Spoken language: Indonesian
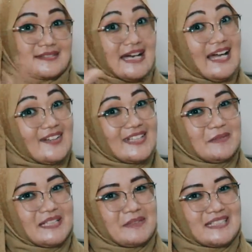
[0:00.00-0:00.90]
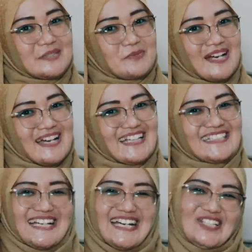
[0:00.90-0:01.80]
Halo teman-teman semua,
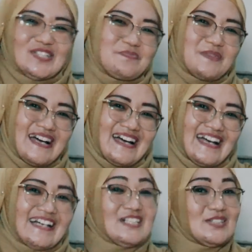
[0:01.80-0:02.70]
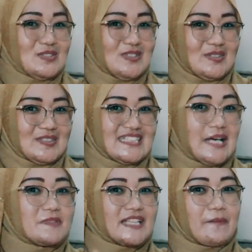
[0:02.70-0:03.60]
jangan lupa untuk
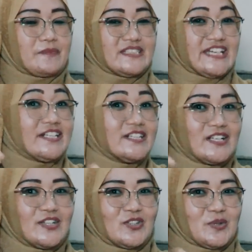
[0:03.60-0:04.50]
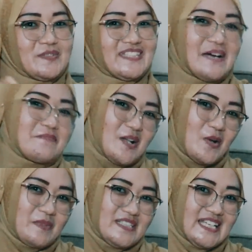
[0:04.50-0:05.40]
subscribe channel YouTube Jama
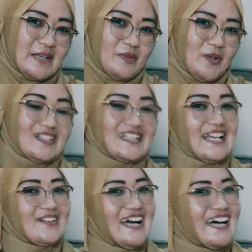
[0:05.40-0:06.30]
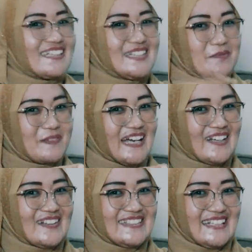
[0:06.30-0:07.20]
Official Vlog lalu aktifkan
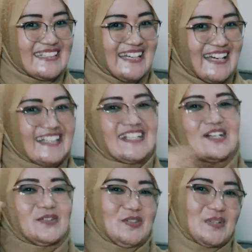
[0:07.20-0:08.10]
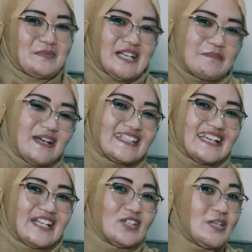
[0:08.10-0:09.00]
loncengnya untuk
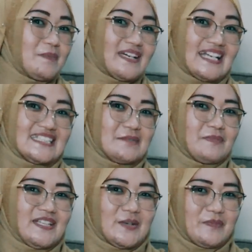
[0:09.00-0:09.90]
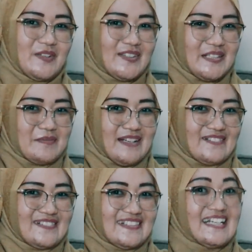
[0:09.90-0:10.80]
mendapatkan notifikasi video-video
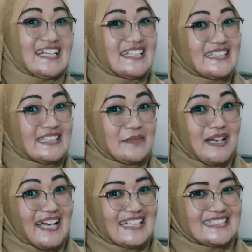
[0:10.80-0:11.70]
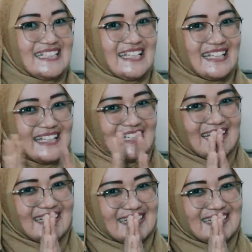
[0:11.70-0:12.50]
terbaru. Terima kasih.